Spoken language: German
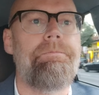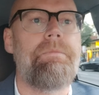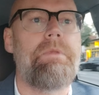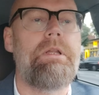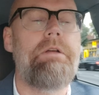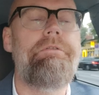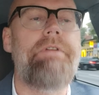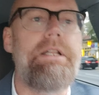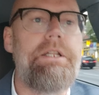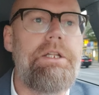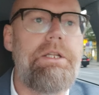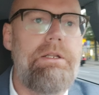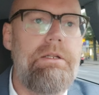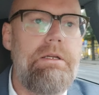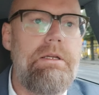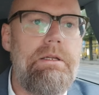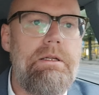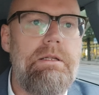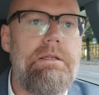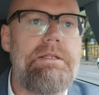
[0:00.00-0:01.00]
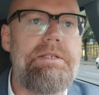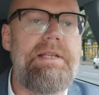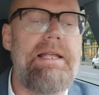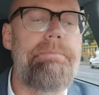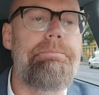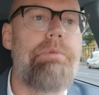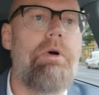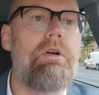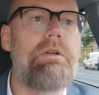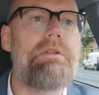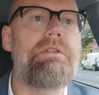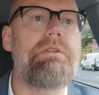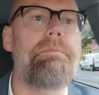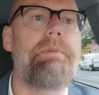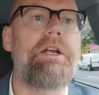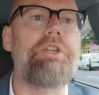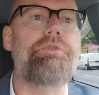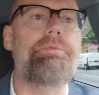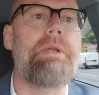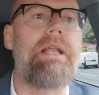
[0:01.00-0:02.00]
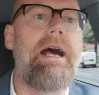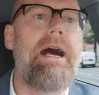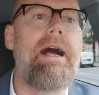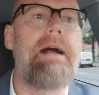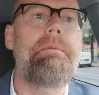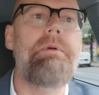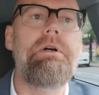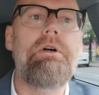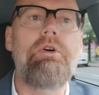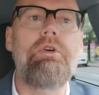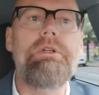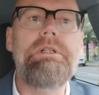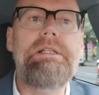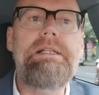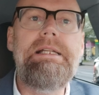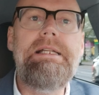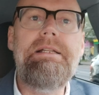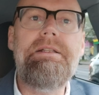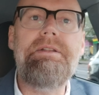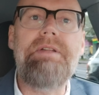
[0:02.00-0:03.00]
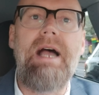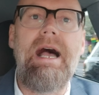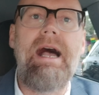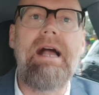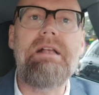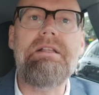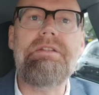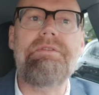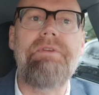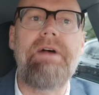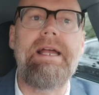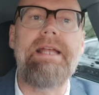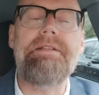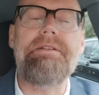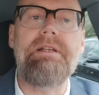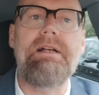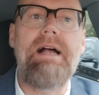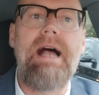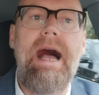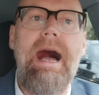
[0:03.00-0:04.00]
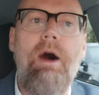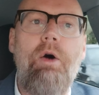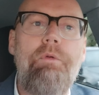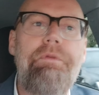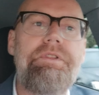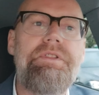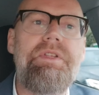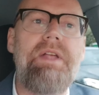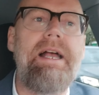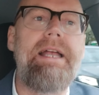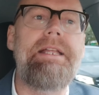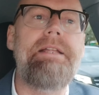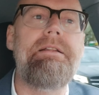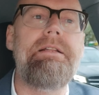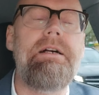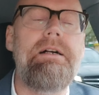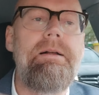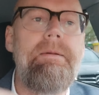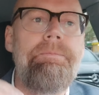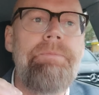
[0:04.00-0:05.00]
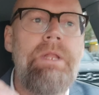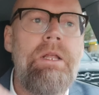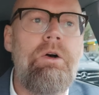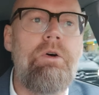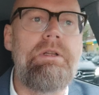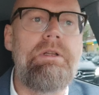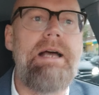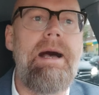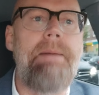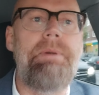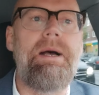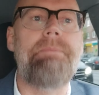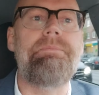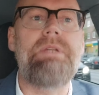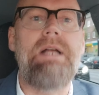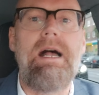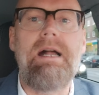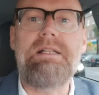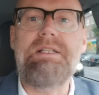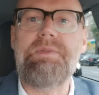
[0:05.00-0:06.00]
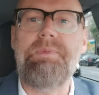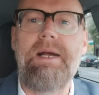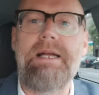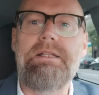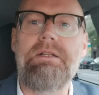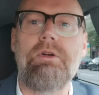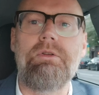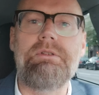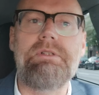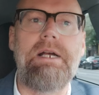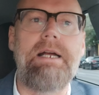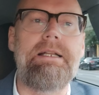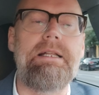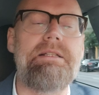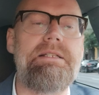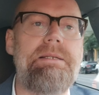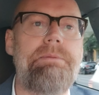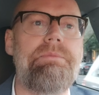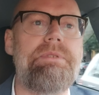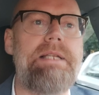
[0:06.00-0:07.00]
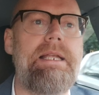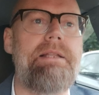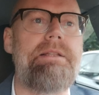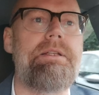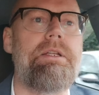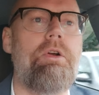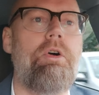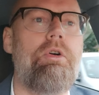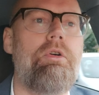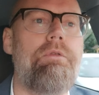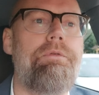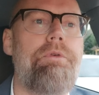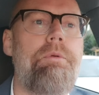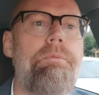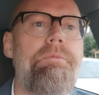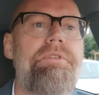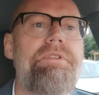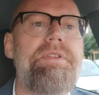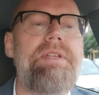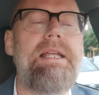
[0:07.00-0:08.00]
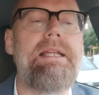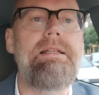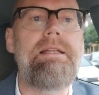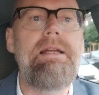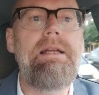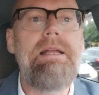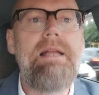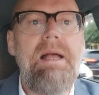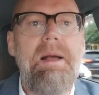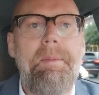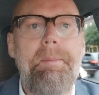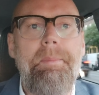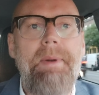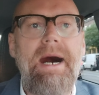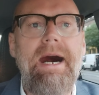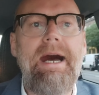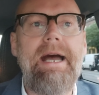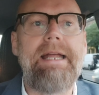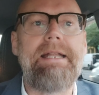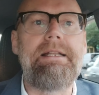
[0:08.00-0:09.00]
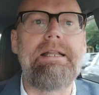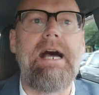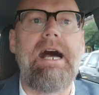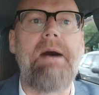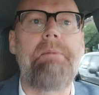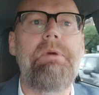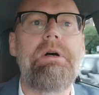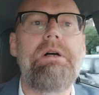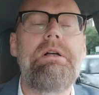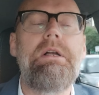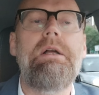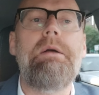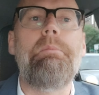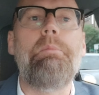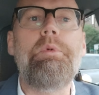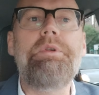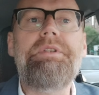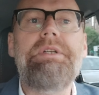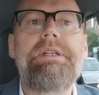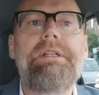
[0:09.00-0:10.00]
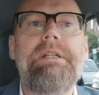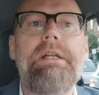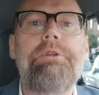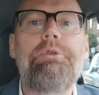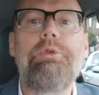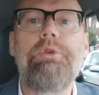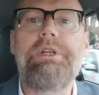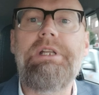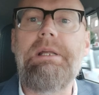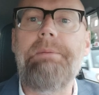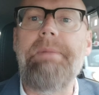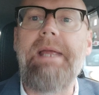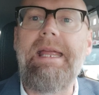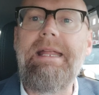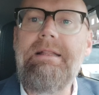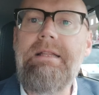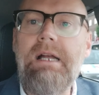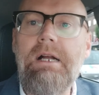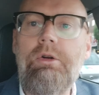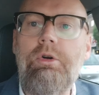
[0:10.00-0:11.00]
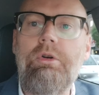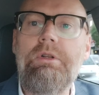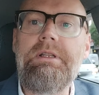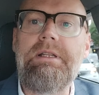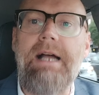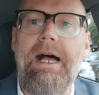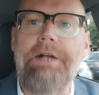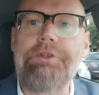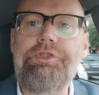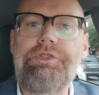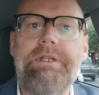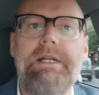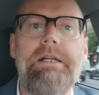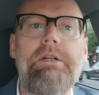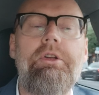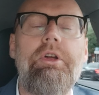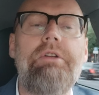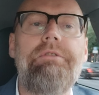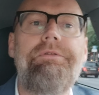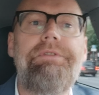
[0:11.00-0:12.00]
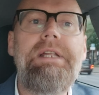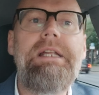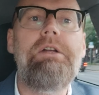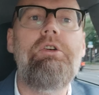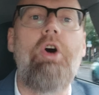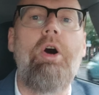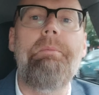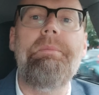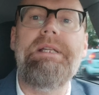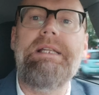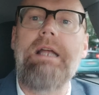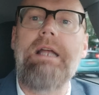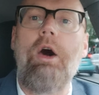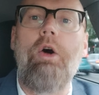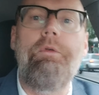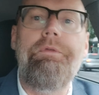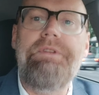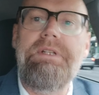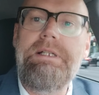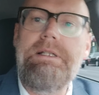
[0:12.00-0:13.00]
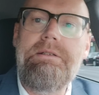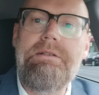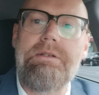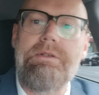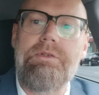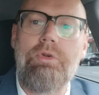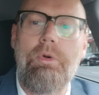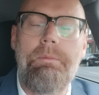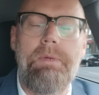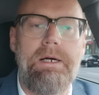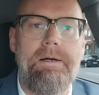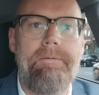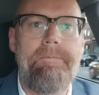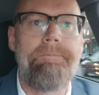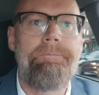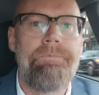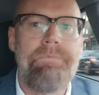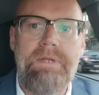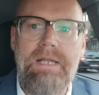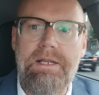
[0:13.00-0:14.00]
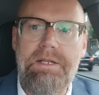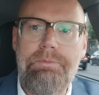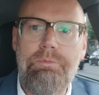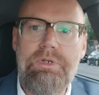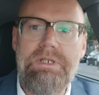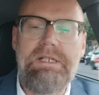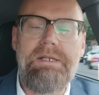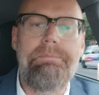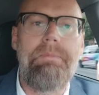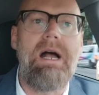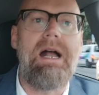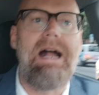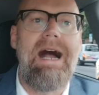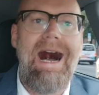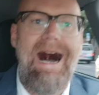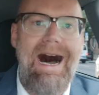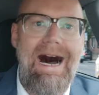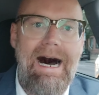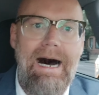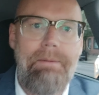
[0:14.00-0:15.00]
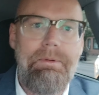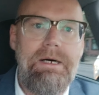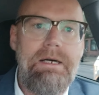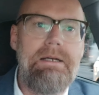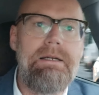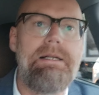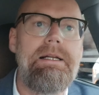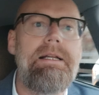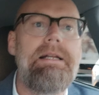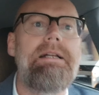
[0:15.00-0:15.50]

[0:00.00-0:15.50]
Ne, wenn ich Z-Bonds zum Beispiel habe und die tagesweise aufzeichne und habe am Tag 2.367,15 Euro Bareinnahme, muss ich natürlich im Hintergrund darstellen können, wie komme ich auf diese Summe. Das muss ich machen. Aber